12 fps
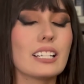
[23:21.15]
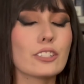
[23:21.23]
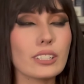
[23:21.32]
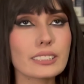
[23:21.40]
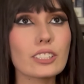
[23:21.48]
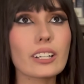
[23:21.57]

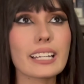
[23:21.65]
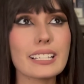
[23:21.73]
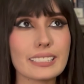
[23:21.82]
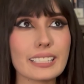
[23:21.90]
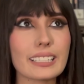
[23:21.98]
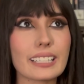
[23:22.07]
Yo les tengo que
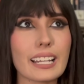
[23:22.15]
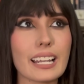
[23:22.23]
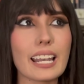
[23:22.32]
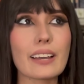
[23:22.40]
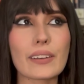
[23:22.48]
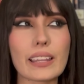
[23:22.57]
decir que
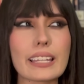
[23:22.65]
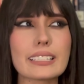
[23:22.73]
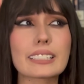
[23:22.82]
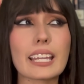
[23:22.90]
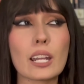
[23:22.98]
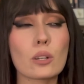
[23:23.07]
la verdad
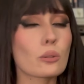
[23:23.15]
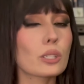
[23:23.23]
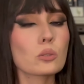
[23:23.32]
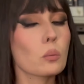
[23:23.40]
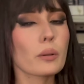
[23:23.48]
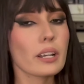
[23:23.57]
es que no
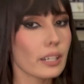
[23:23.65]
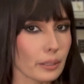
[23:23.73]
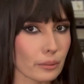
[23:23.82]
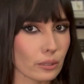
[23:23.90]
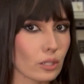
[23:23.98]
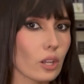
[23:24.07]
es un buen
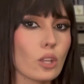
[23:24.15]
libro.